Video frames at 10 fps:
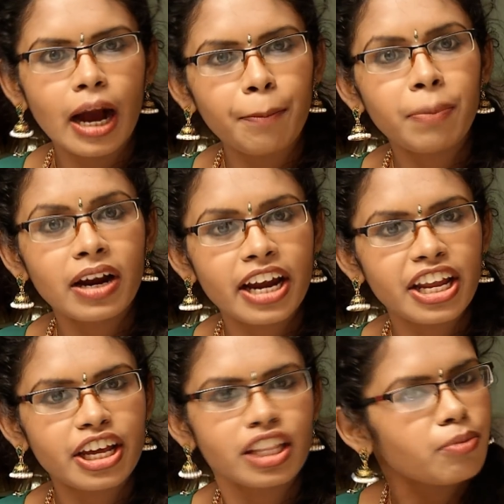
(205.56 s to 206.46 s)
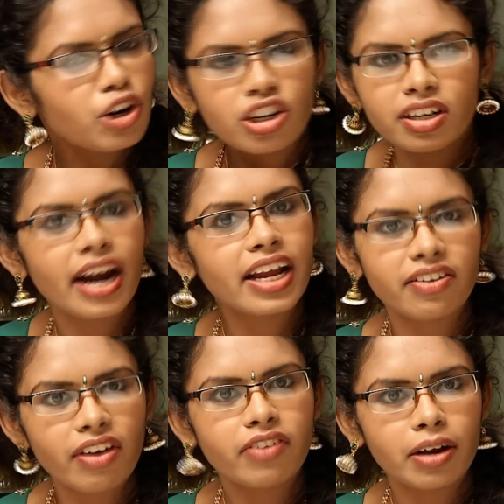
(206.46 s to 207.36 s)
எங்க அப்பா நினைக்கிறது மட்டும்
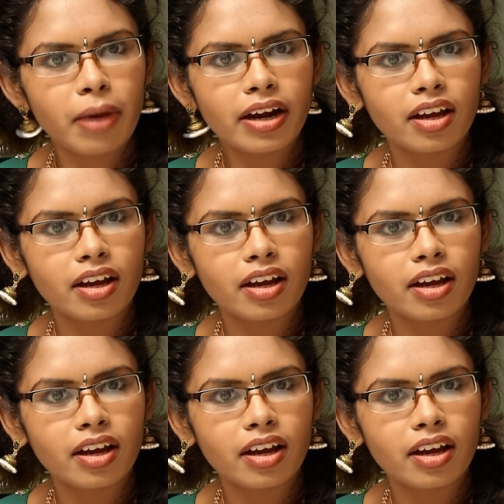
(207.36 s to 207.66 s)
நடக்கவே விட